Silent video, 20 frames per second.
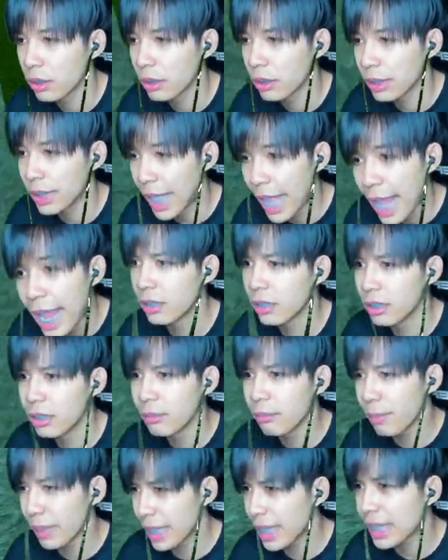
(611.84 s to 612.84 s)
แรง
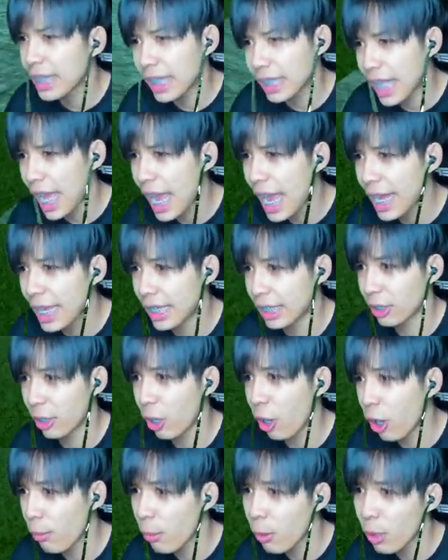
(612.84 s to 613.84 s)
ไปเล่นกันได้ต้อ
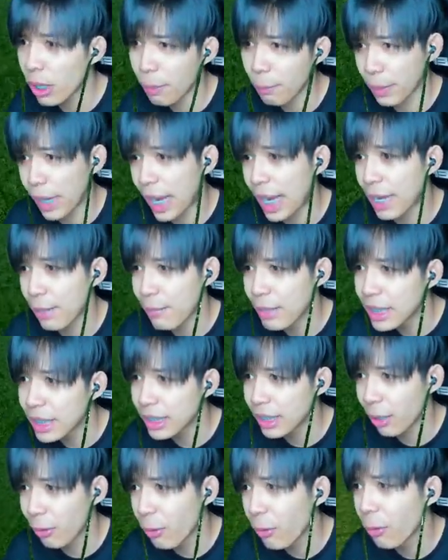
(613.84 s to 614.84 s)
งคอมโบกับไก่มันถึง
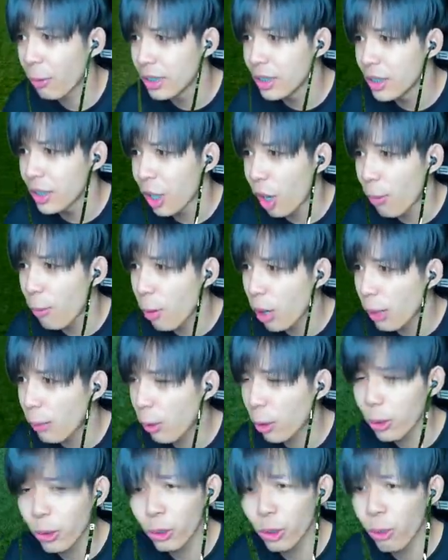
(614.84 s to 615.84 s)
จะโหดคอมโบกับ
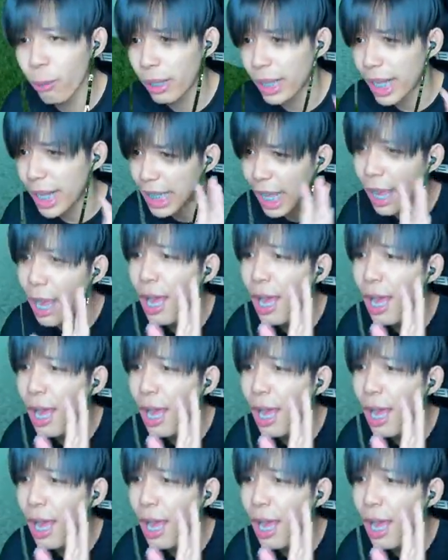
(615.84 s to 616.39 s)
คนโหดไม่ได้นะ